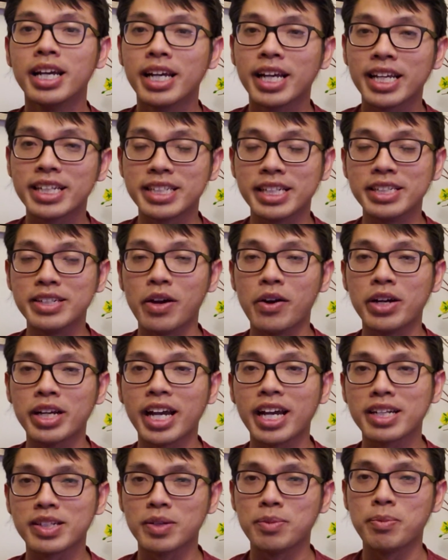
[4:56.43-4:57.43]
cái sự đoàn
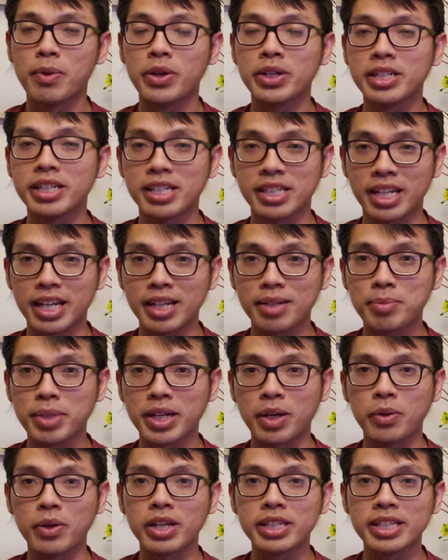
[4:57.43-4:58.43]
kết của mọi người đã
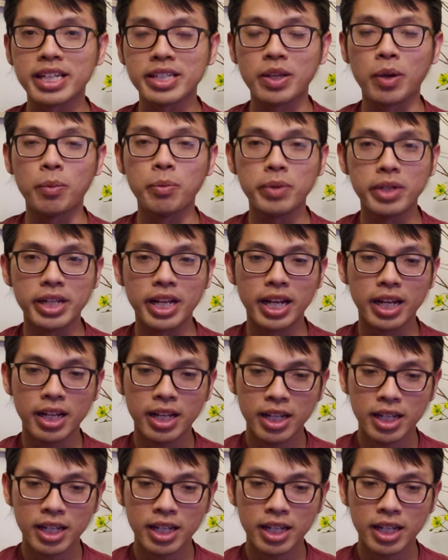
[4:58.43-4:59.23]
bắt đầu có tác dụng rồi đó